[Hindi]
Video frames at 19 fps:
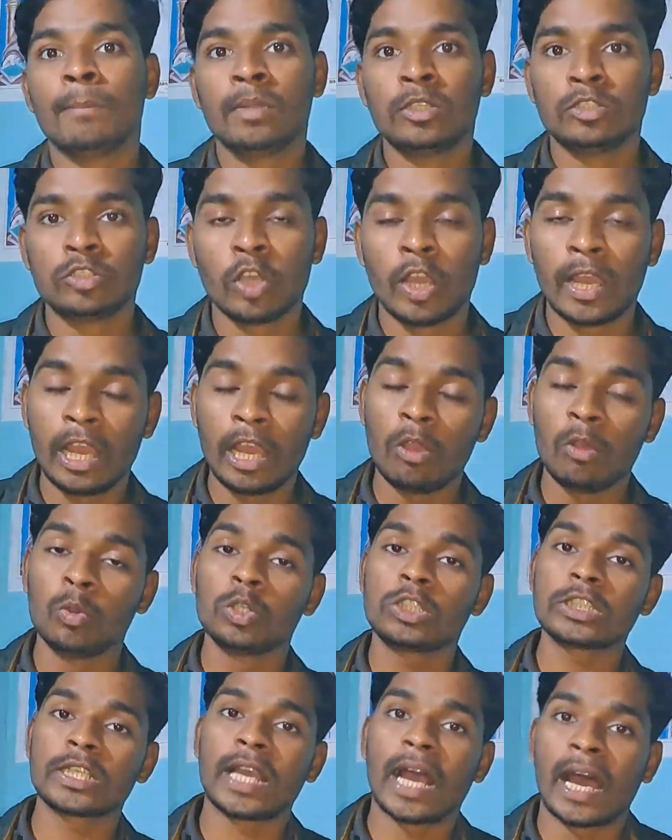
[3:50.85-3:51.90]
जो है
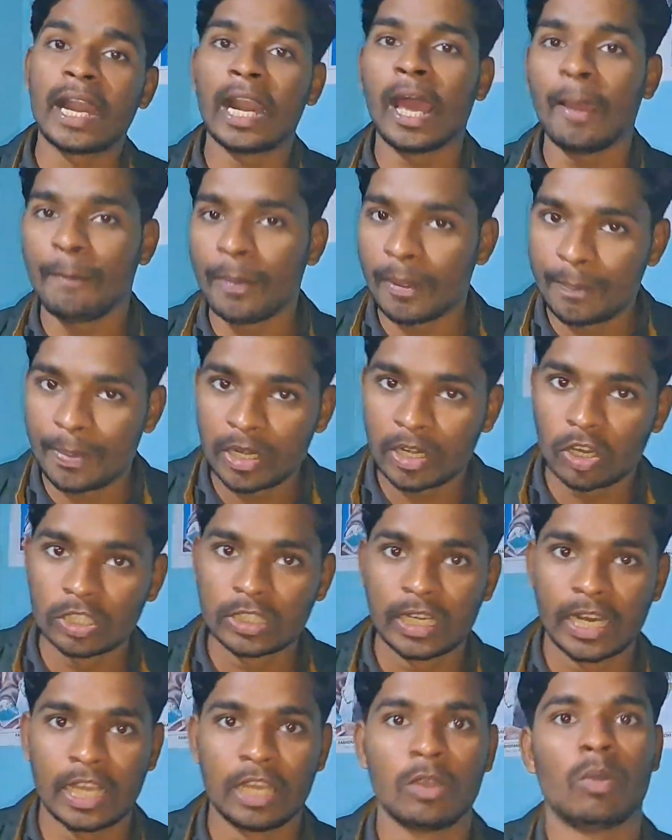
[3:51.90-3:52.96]
उस गाना पे
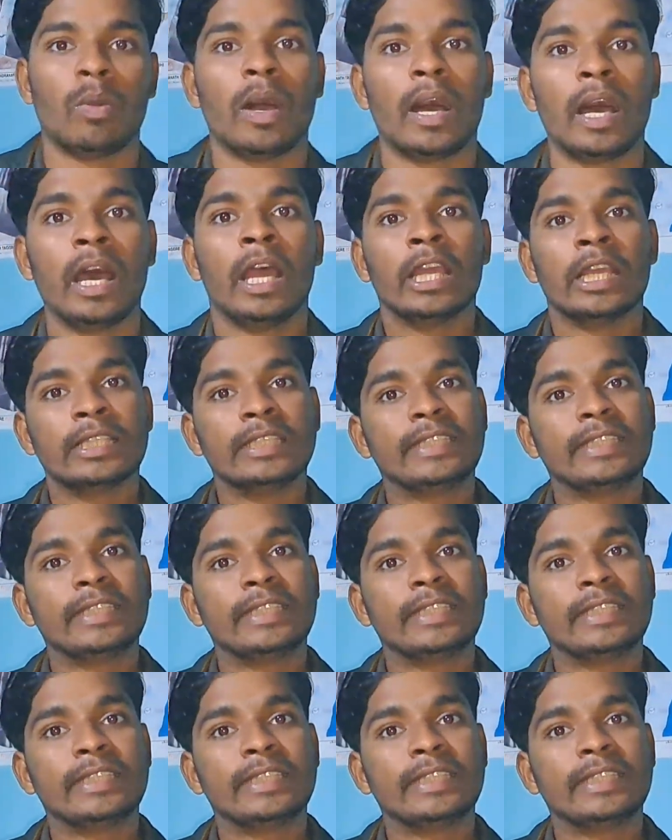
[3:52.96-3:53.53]
विरोध नहीं हुआ